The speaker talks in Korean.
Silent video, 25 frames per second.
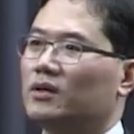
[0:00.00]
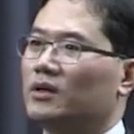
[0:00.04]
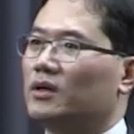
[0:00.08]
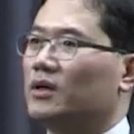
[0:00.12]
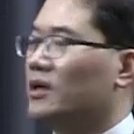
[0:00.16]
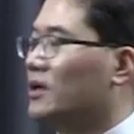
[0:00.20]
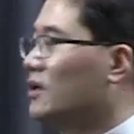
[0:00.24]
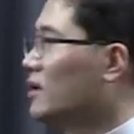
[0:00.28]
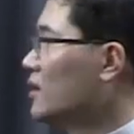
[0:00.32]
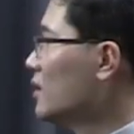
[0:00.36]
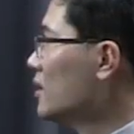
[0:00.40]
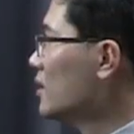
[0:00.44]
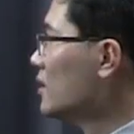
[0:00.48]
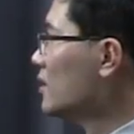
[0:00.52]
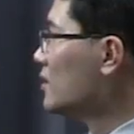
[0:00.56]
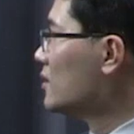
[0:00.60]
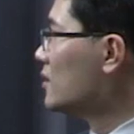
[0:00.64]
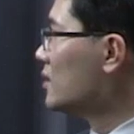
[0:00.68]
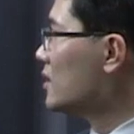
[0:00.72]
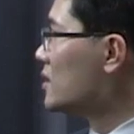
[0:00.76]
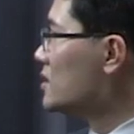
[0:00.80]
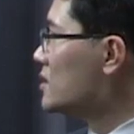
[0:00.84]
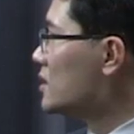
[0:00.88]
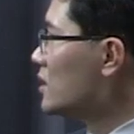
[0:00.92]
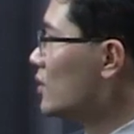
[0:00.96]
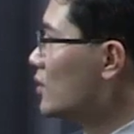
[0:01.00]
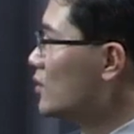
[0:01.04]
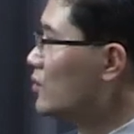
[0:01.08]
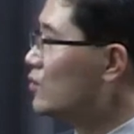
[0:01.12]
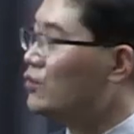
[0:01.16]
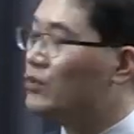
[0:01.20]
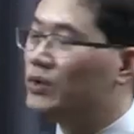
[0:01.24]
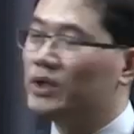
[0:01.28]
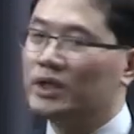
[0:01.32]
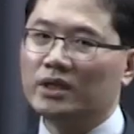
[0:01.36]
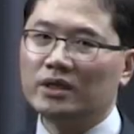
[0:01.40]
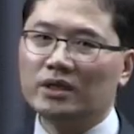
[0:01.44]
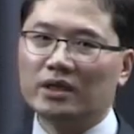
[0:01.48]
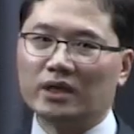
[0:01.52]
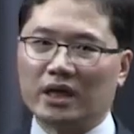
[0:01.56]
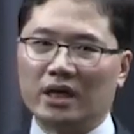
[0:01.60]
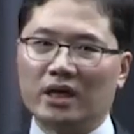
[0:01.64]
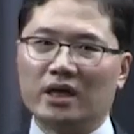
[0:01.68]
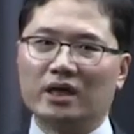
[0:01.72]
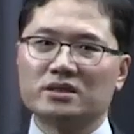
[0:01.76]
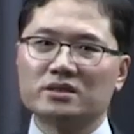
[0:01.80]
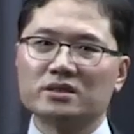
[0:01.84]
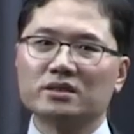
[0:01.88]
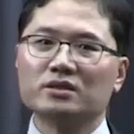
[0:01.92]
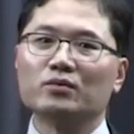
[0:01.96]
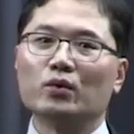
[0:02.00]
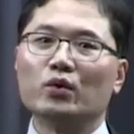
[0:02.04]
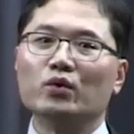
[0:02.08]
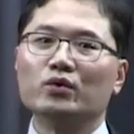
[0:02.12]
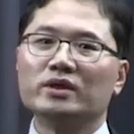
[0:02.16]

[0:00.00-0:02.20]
예. 근데 이제 우리의 지금